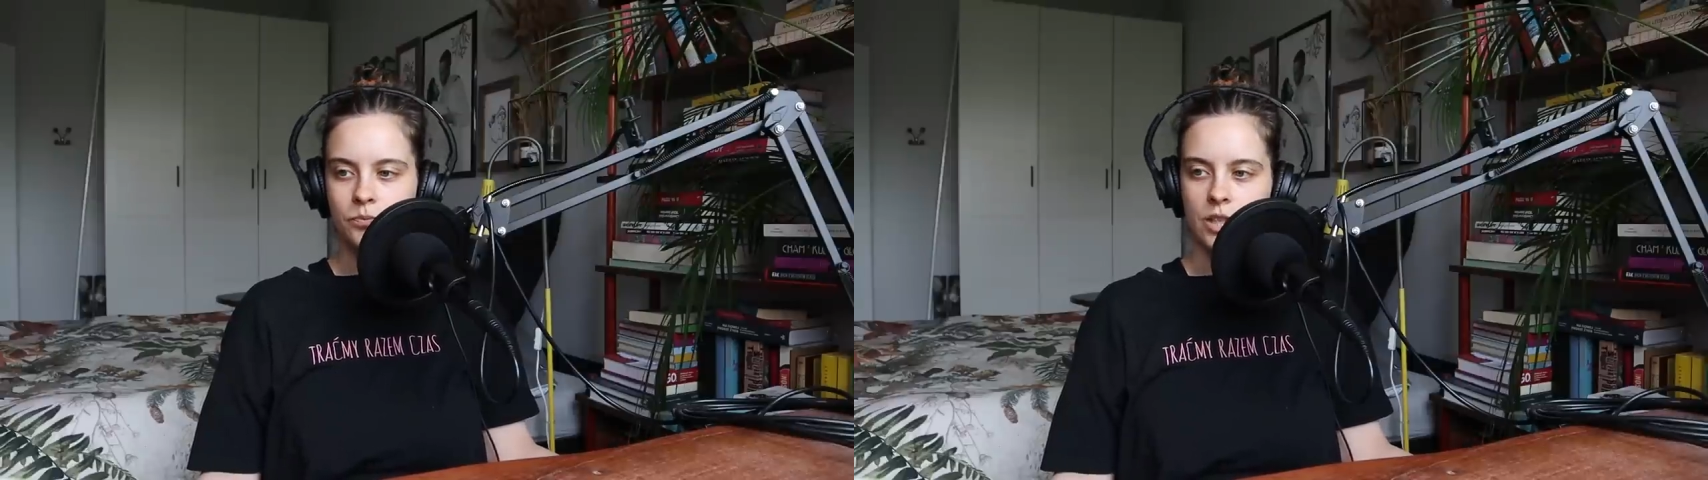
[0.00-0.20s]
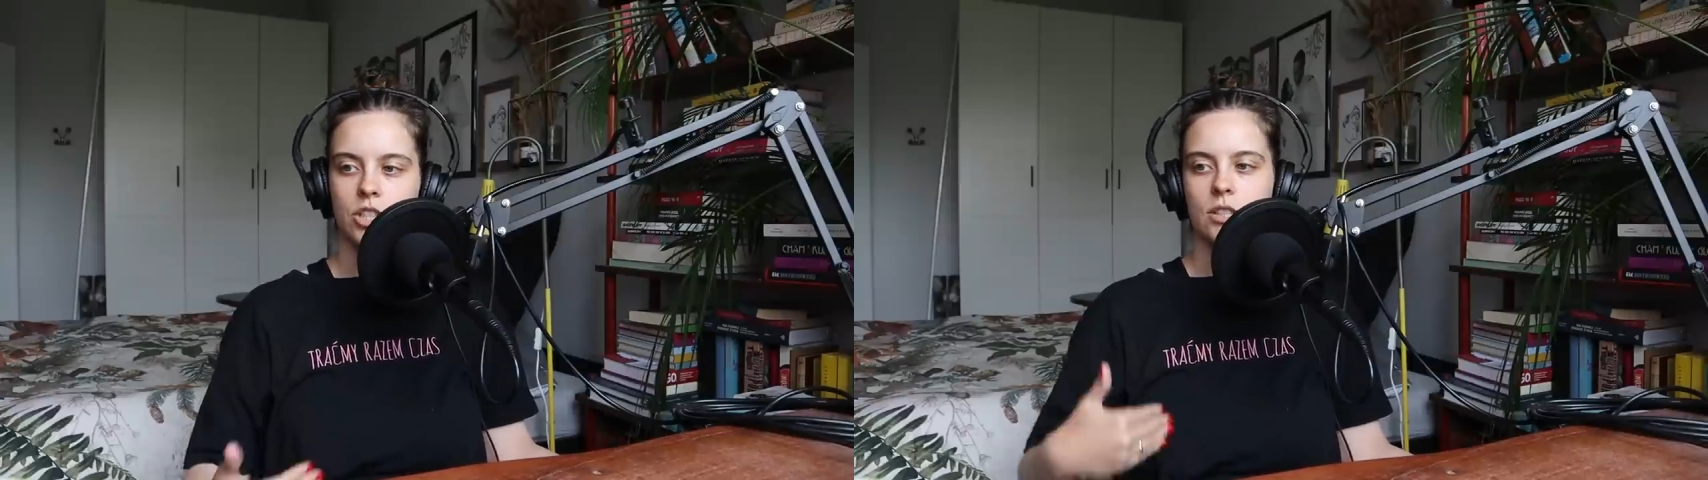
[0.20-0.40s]

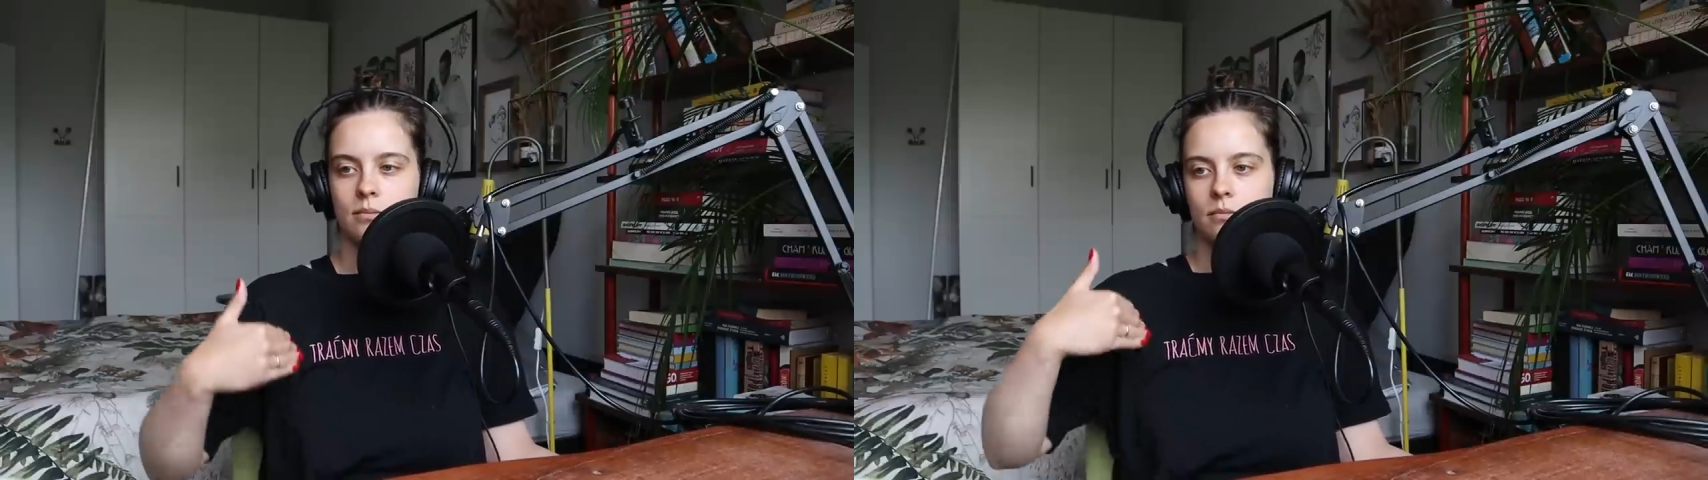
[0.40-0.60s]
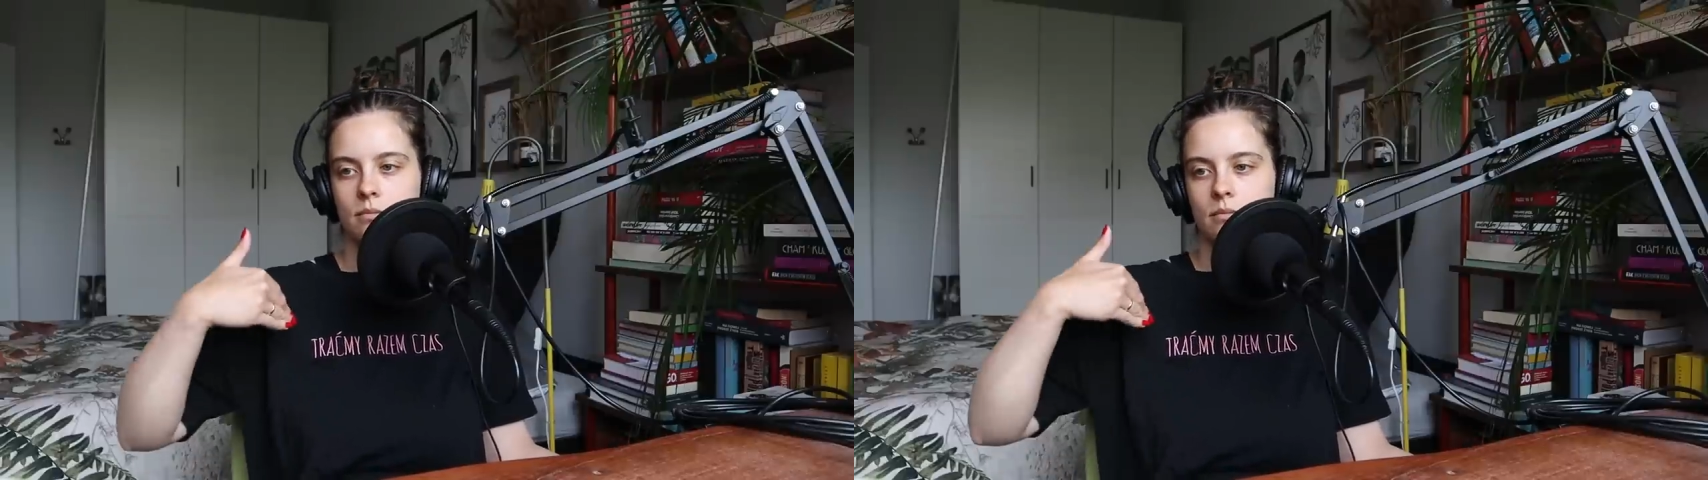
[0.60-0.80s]
znaczy
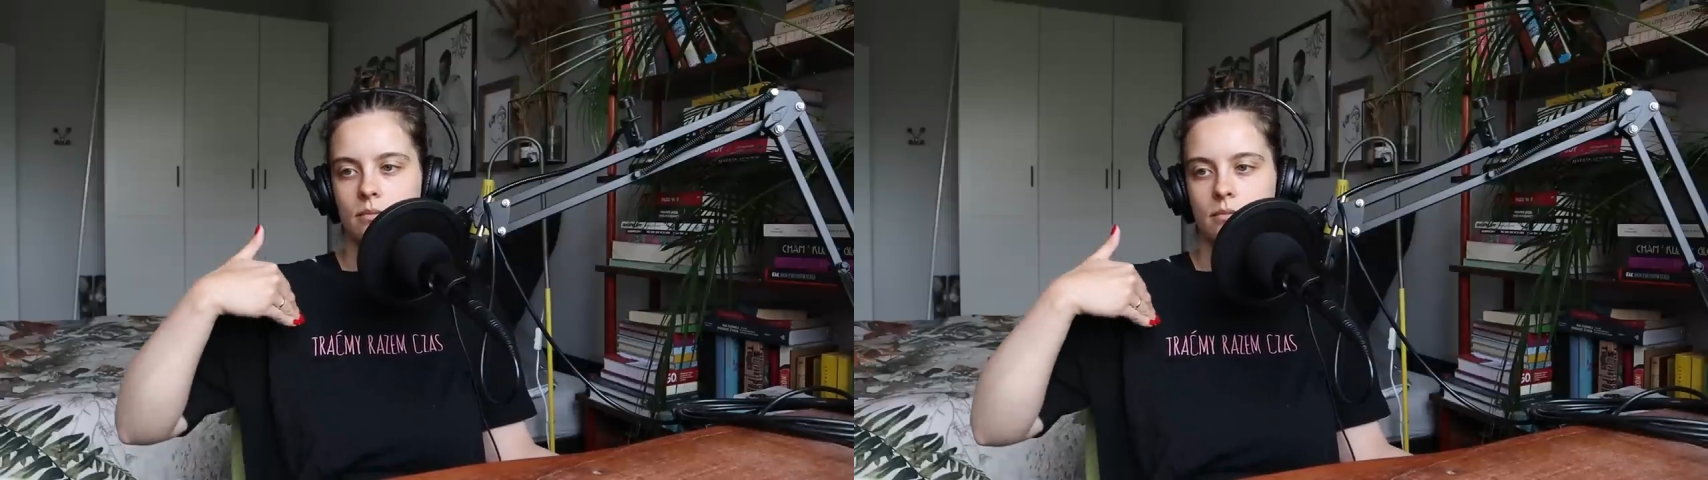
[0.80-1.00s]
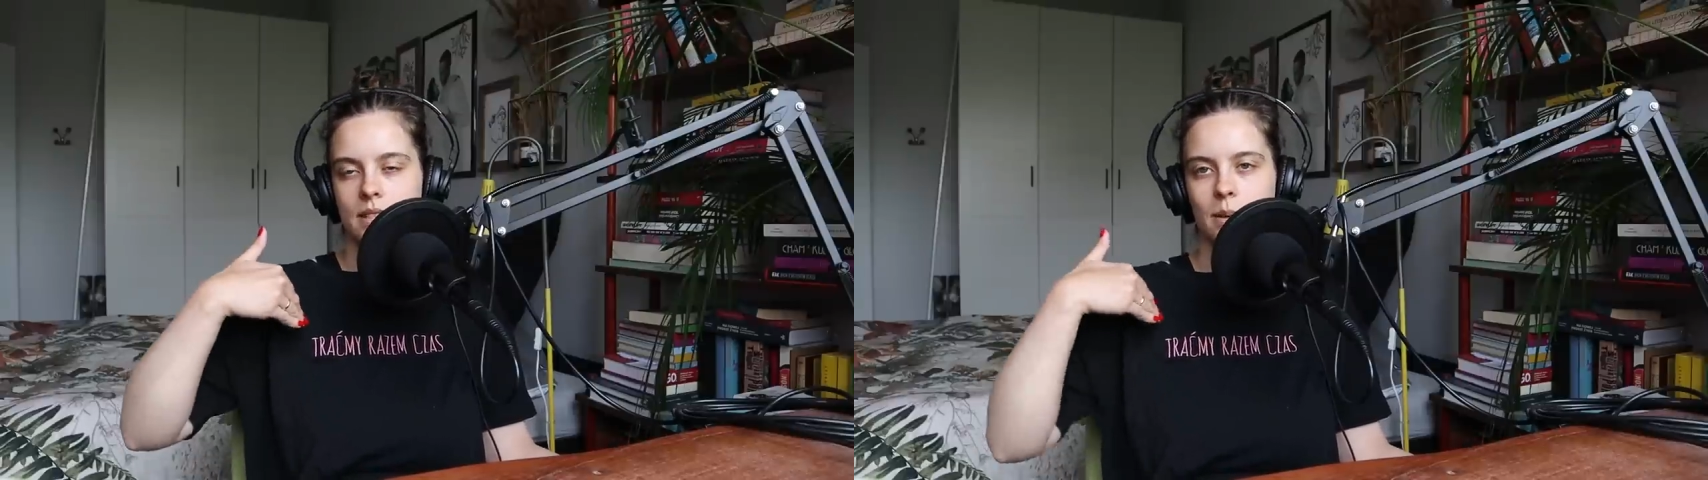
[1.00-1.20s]

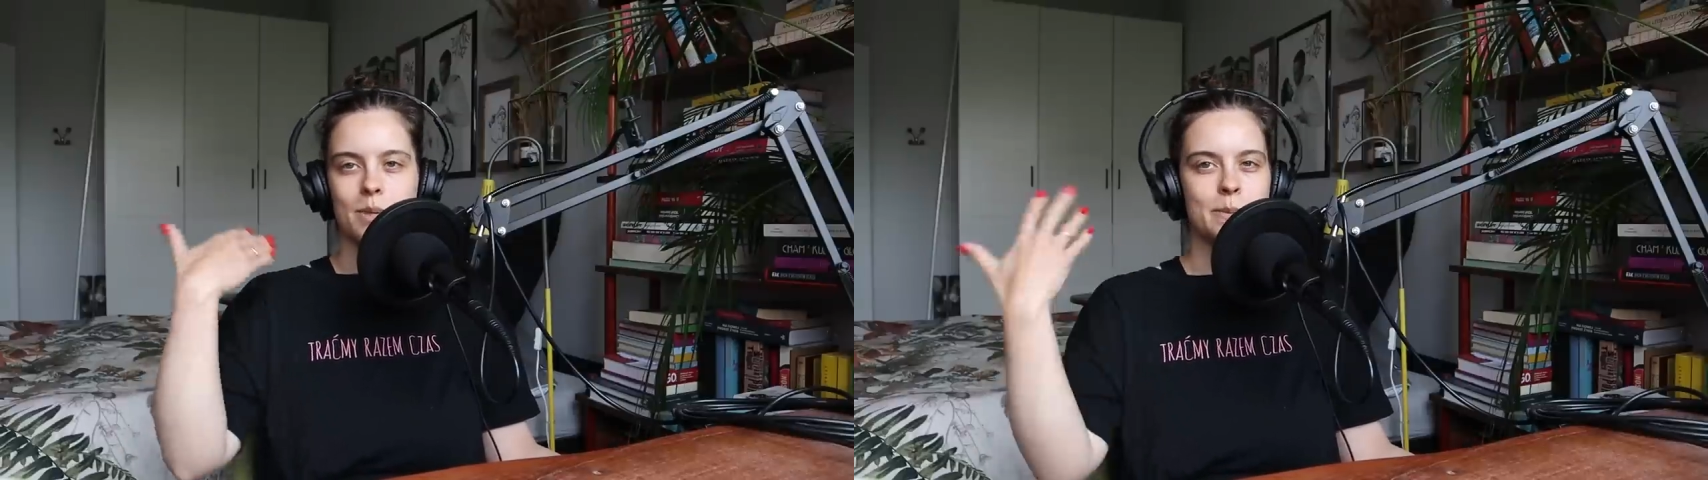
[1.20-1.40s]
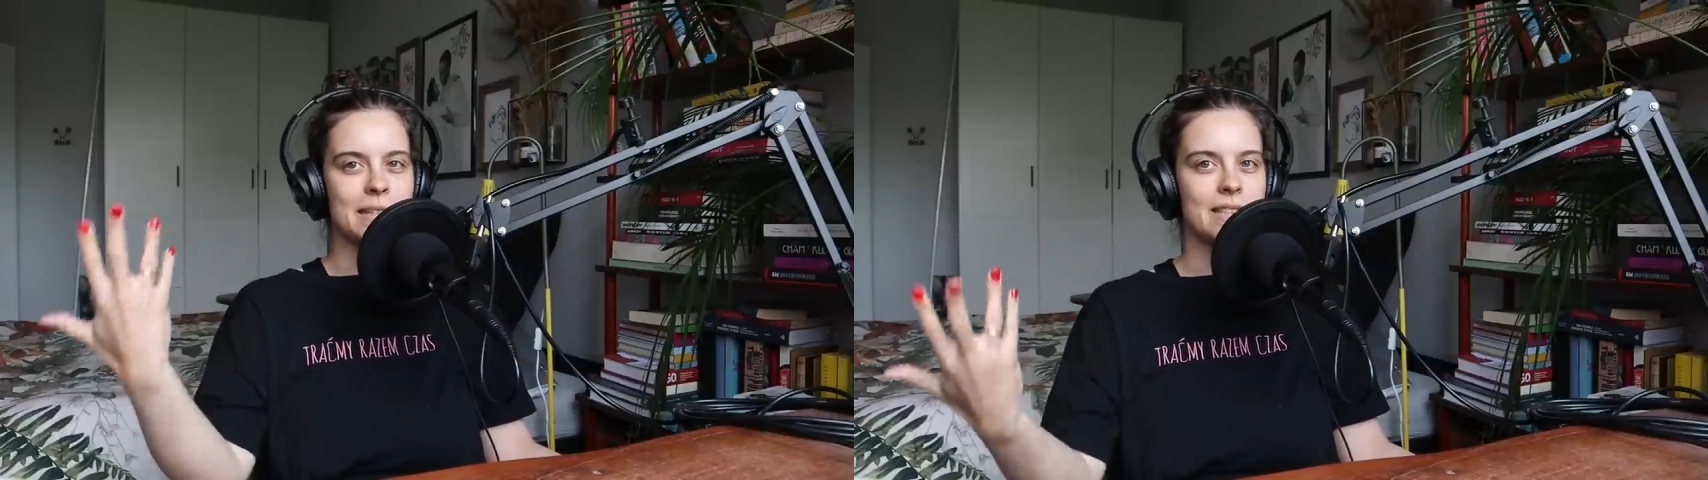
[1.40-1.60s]
mm, z tej
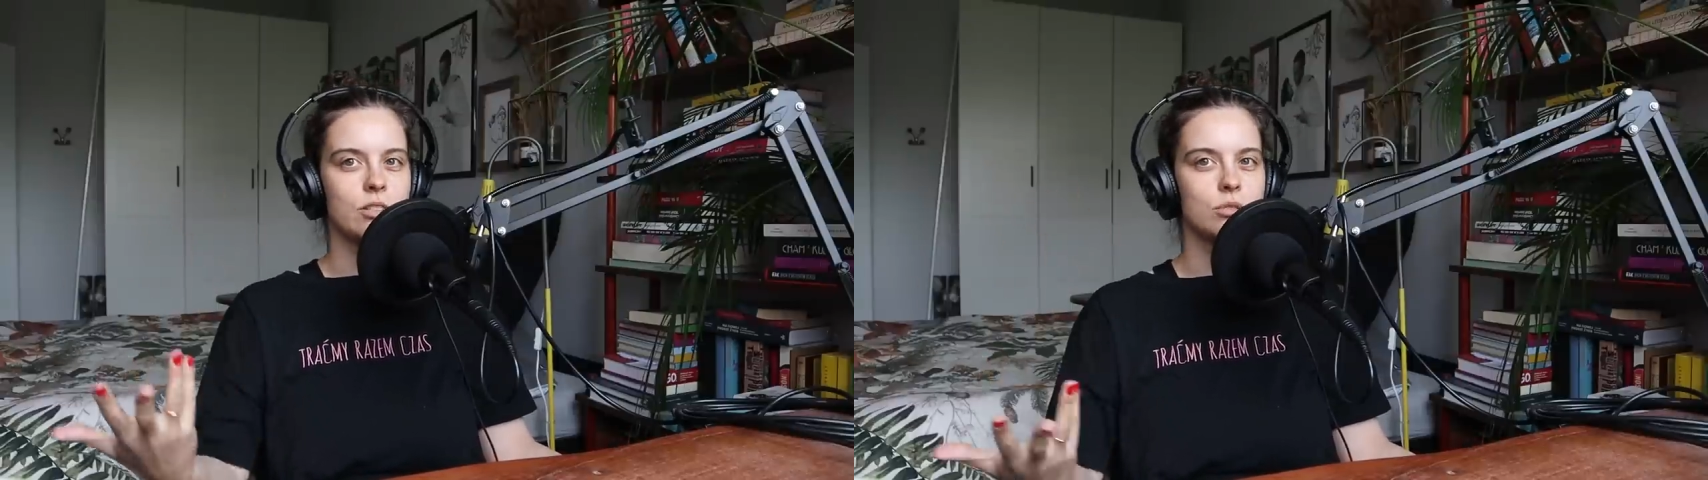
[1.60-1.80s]
perspektywy,